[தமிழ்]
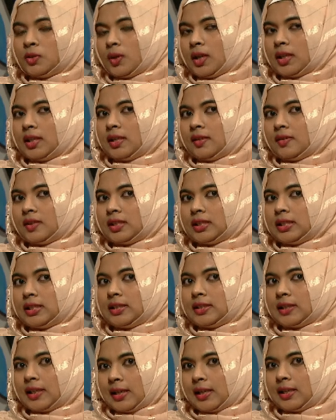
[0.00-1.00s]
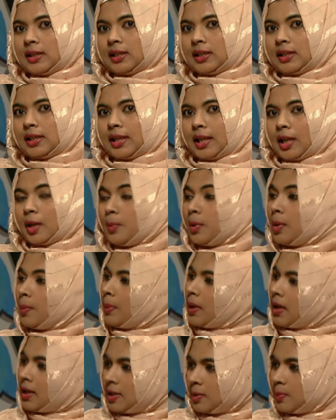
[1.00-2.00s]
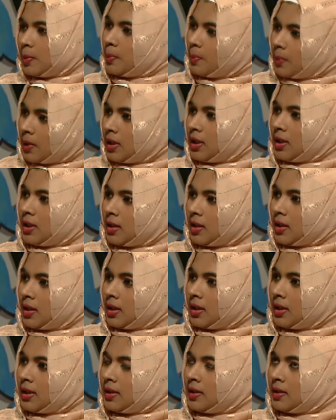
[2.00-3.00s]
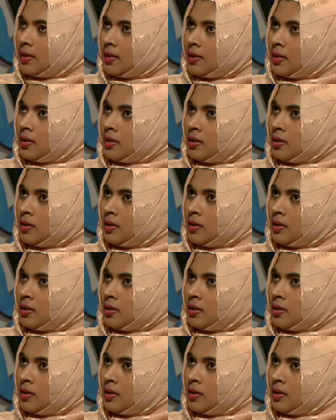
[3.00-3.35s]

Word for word: ஸோ அதில் வந்து ஸ்ரீலங்கா நிறைய பேர் பார்ட்டிசிபேட் பண்ணியிருந்தாங்க